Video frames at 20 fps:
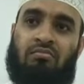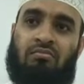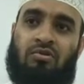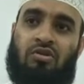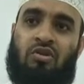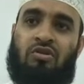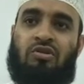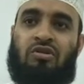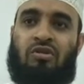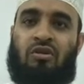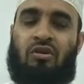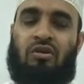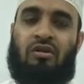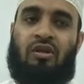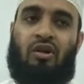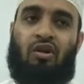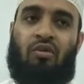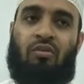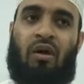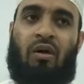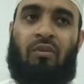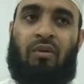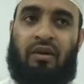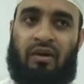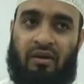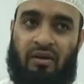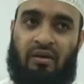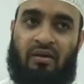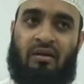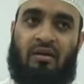সচেতনতার অভাবে
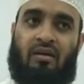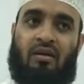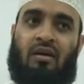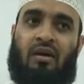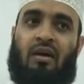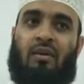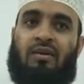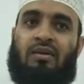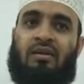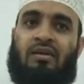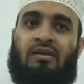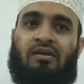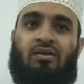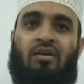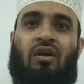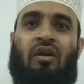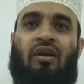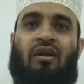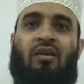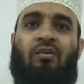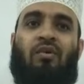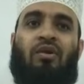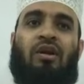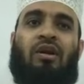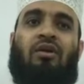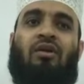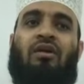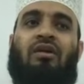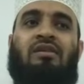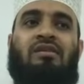আমাদের স্কলাররা মনে
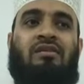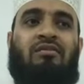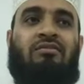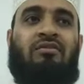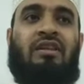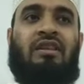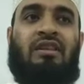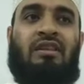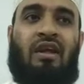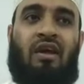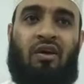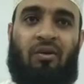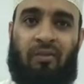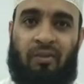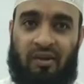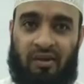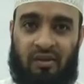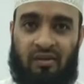করেন যে ফিতনা হবে